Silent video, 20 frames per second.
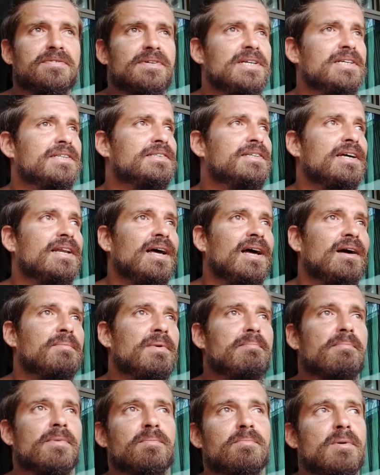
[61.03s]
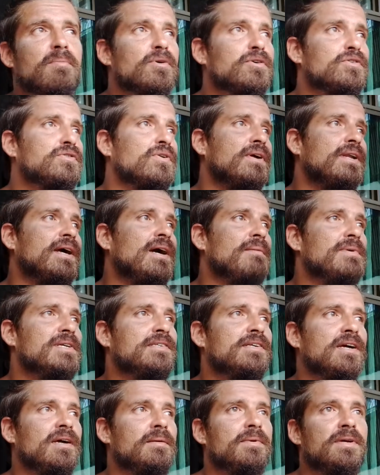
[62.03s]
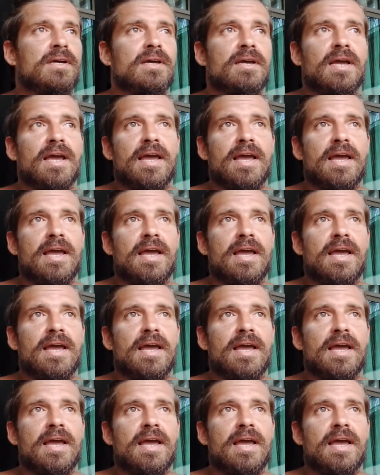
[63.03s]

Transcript: às vezes, sei lá, me, emocionar, mas sabe?